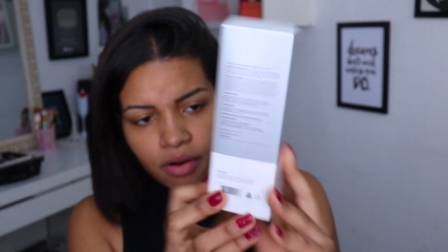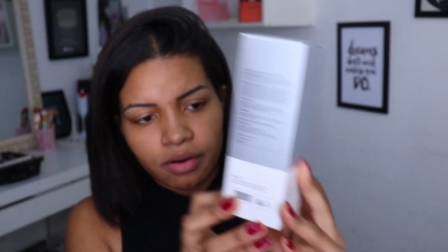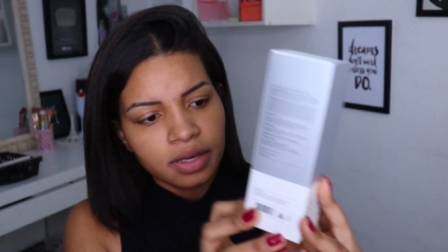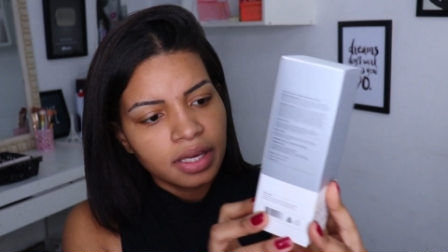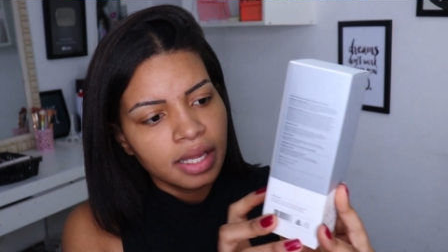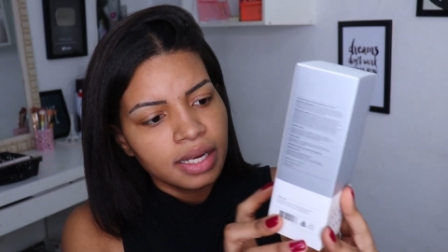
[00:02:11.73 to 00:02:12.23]
ó,
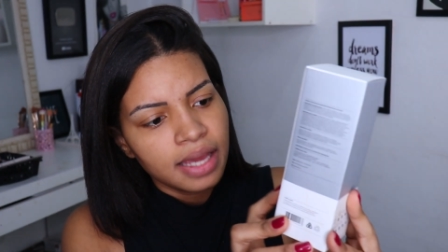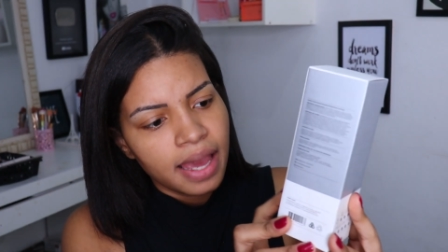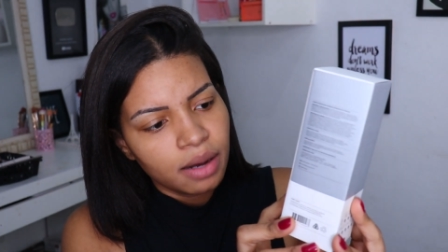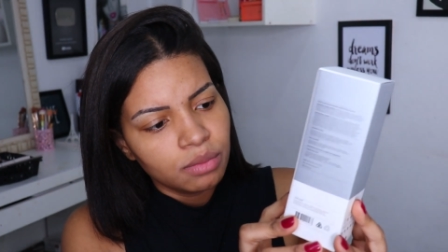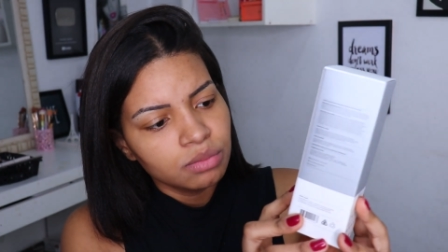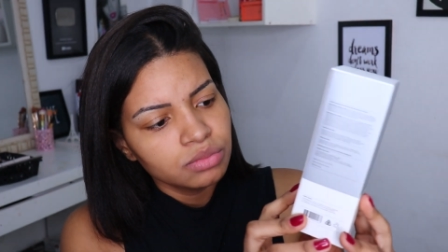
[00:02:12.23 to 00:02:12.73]
que ele
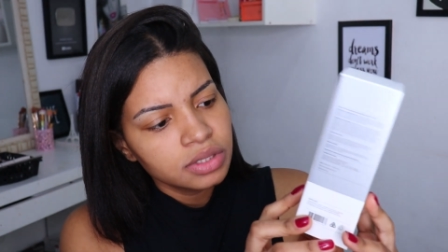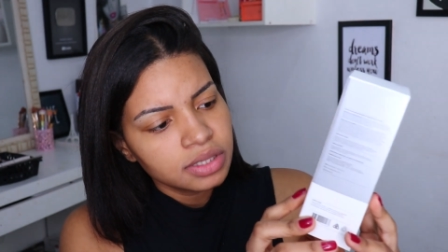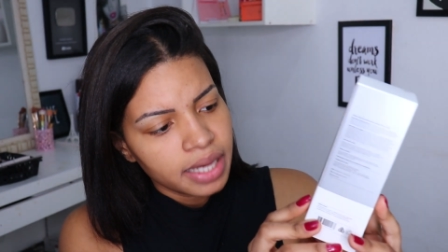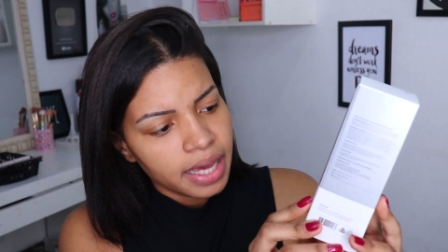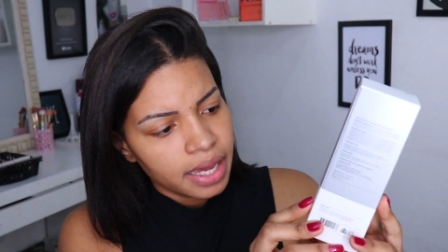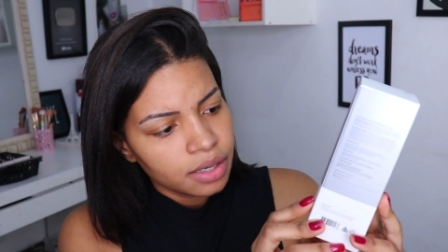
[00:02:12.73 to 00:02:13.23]
é um
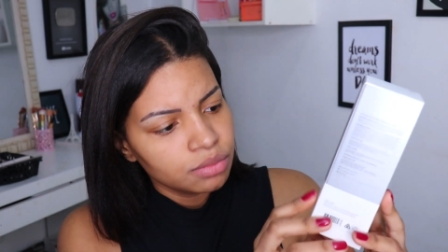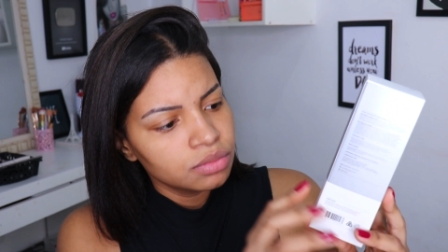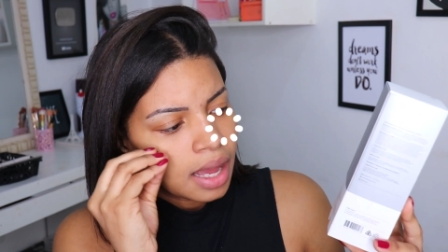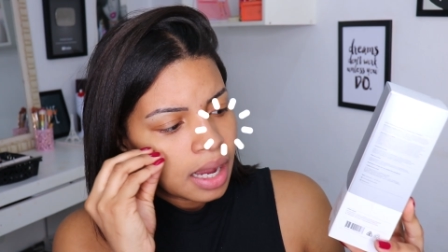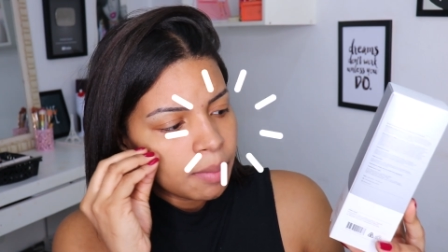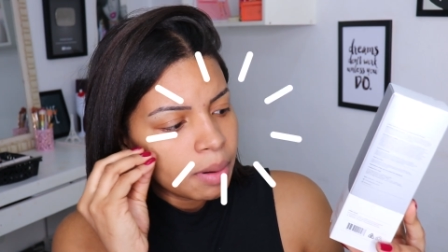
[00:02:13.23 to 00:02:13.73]
sérum,
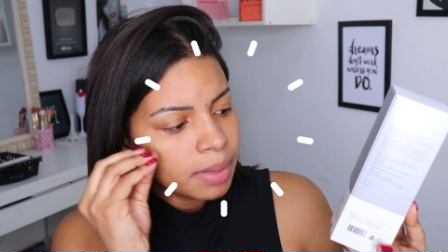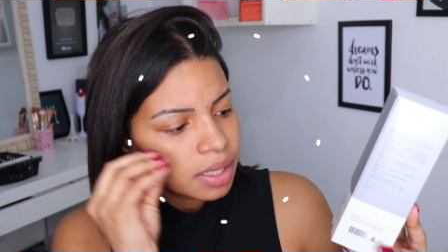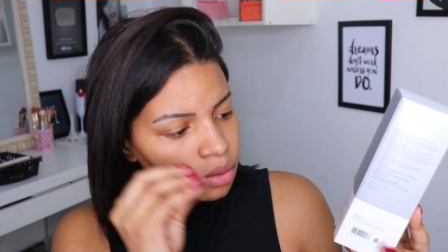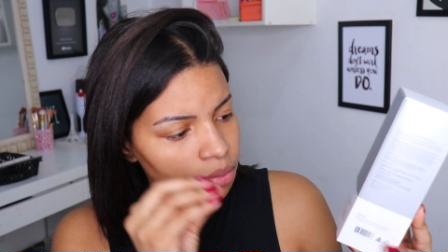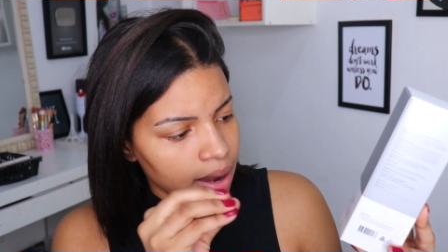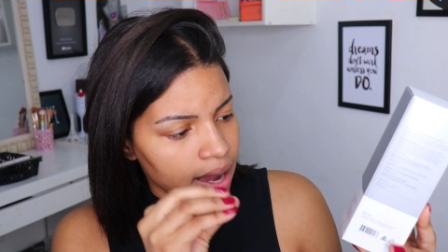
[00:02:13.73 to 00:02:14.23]

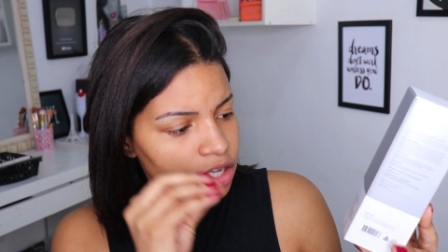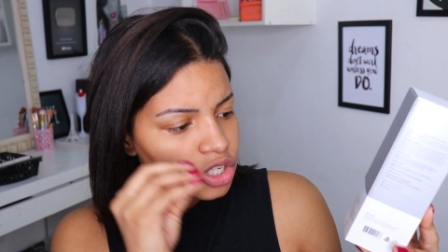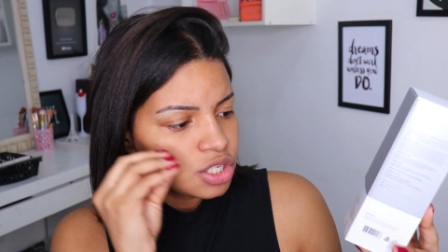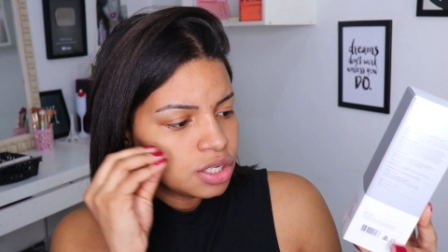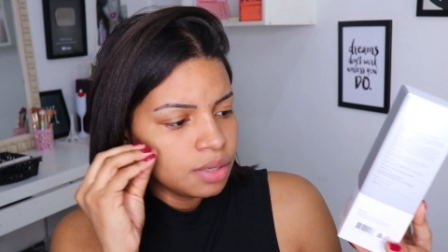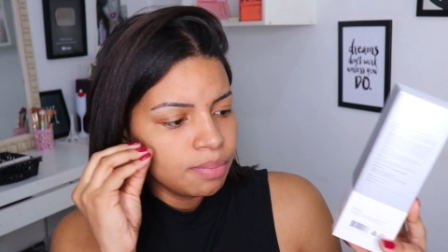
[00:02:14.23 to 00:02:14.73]
acabamento
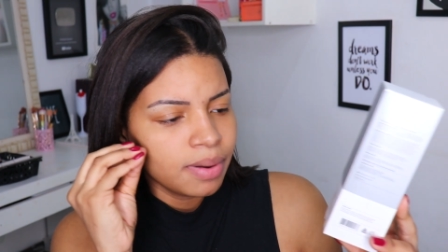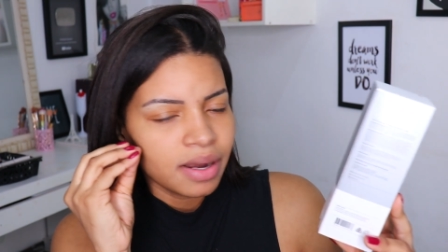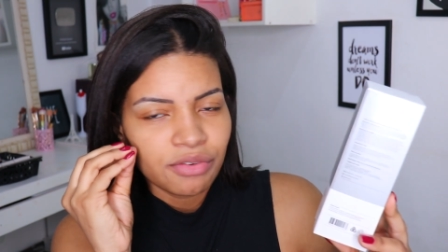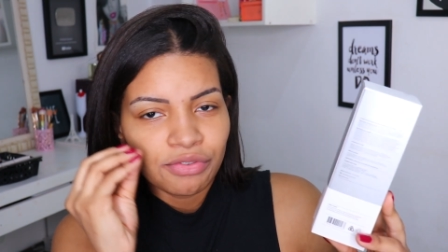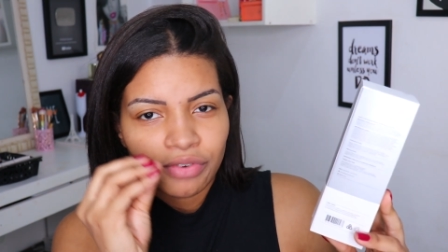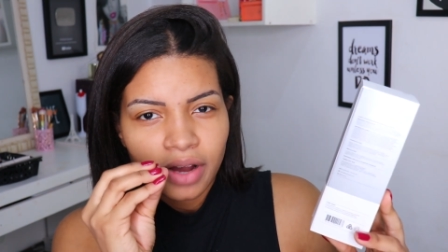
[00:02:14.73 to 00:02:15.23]
mate
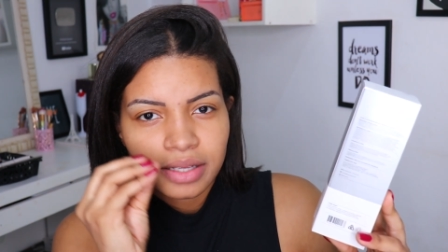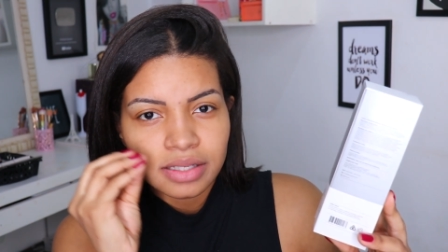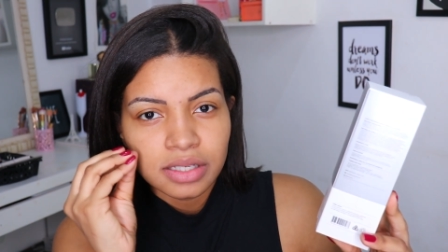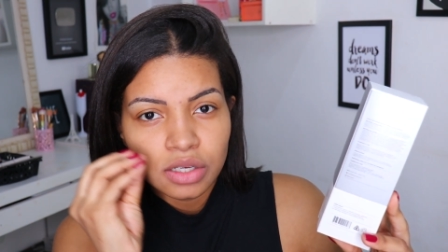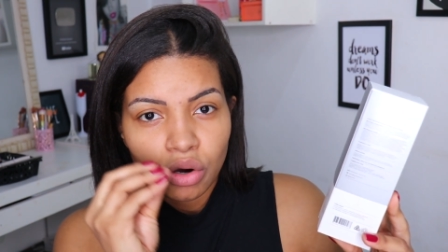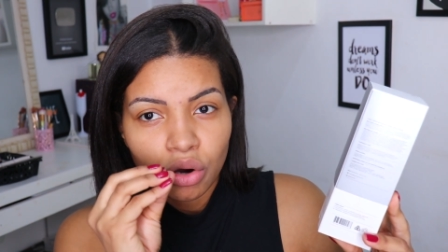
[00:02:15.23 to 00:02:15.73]
para
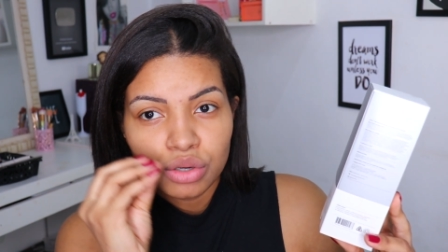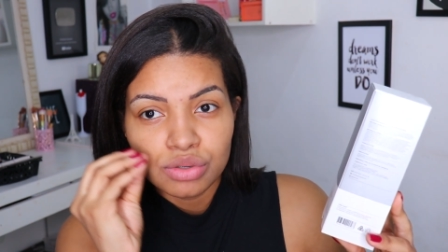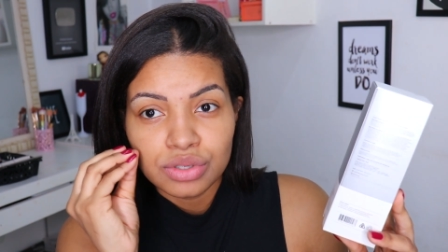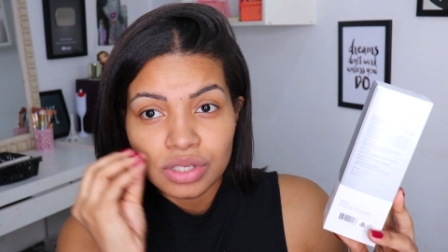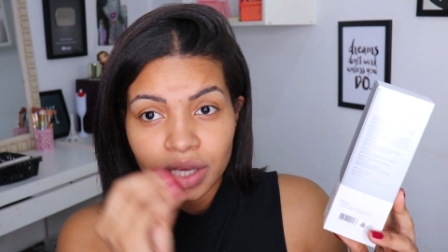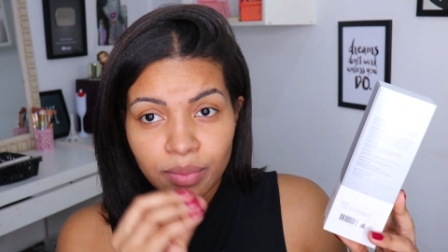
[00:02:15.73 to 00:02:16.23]
face,
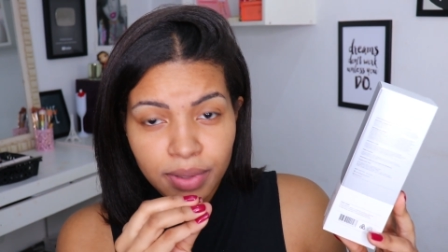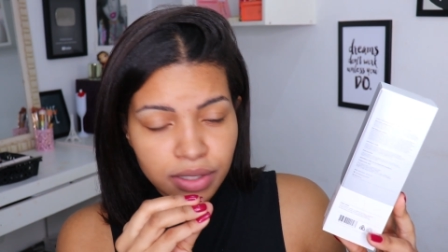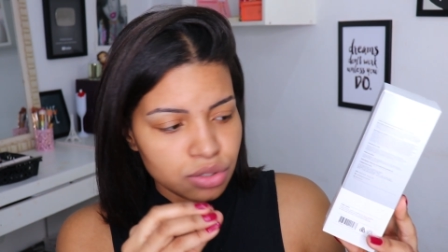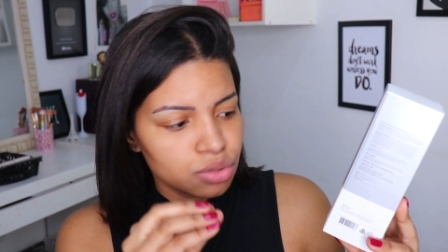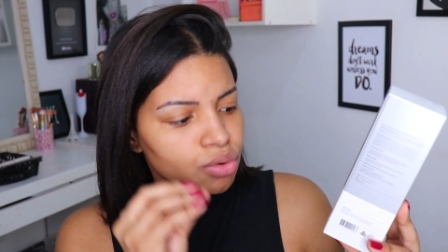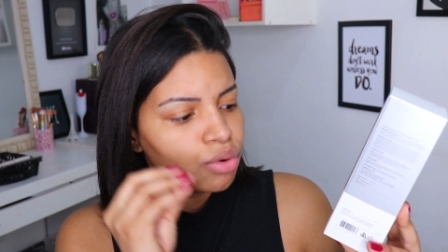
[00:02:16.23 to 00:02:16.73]
olhos e
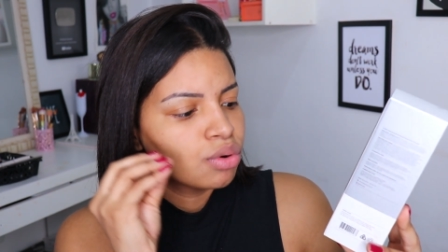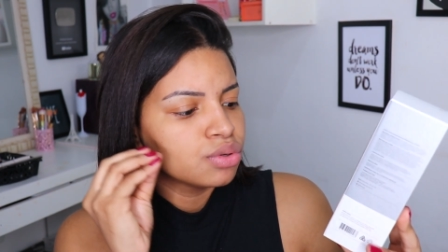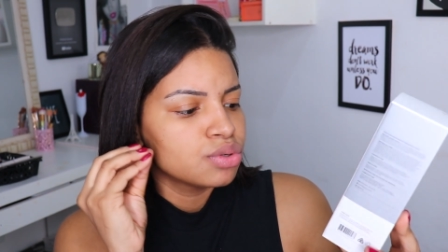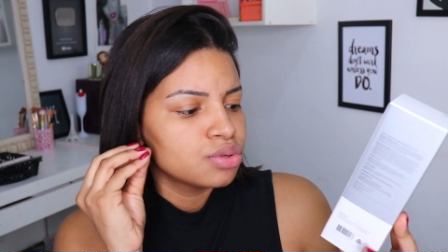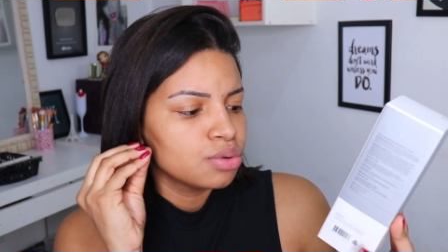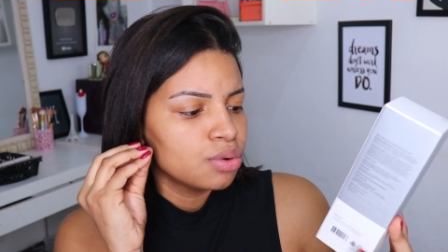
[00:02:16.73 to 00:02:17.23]

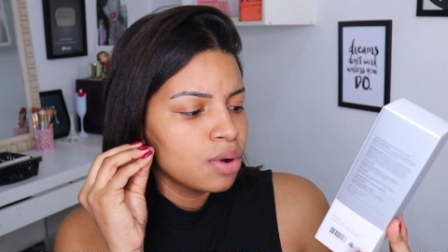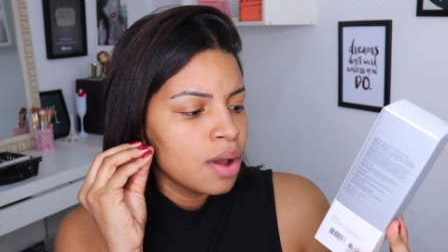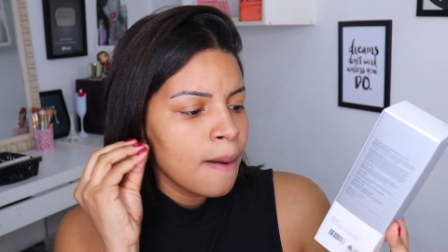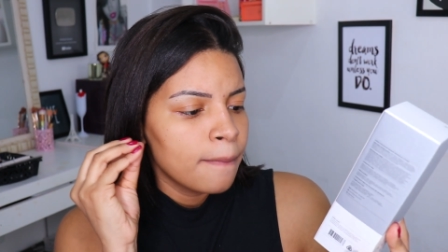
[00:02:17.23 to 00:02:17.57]
pescoço,